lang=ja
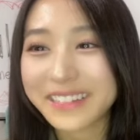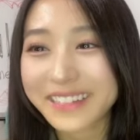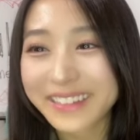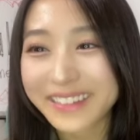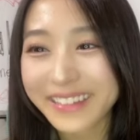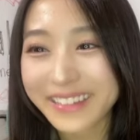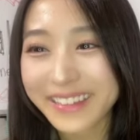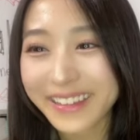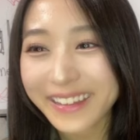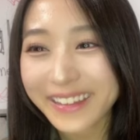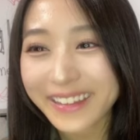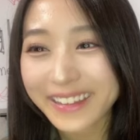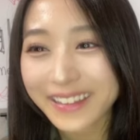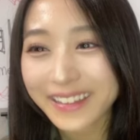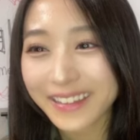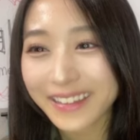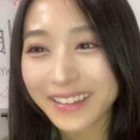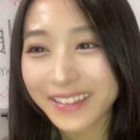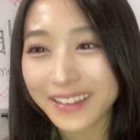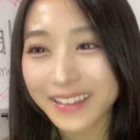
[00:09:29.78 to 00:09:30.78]
い
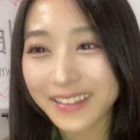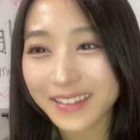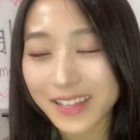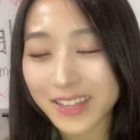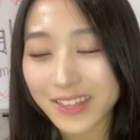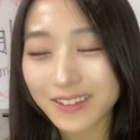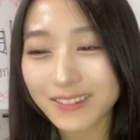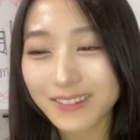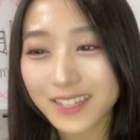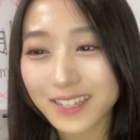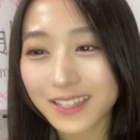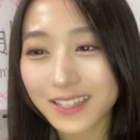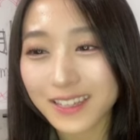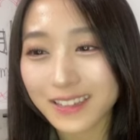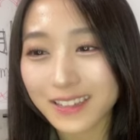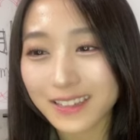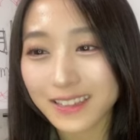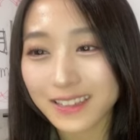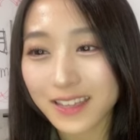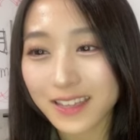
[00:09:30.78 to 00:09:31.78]
や足腰
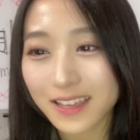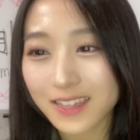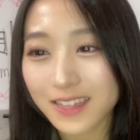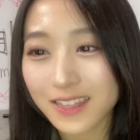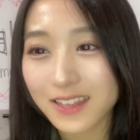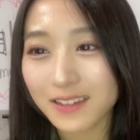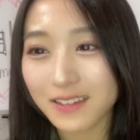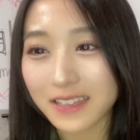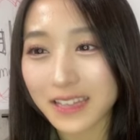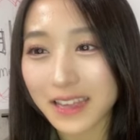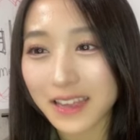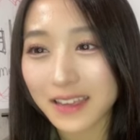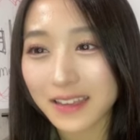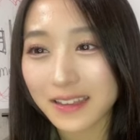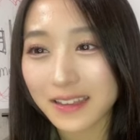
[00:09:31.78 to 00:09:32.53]
大事だよね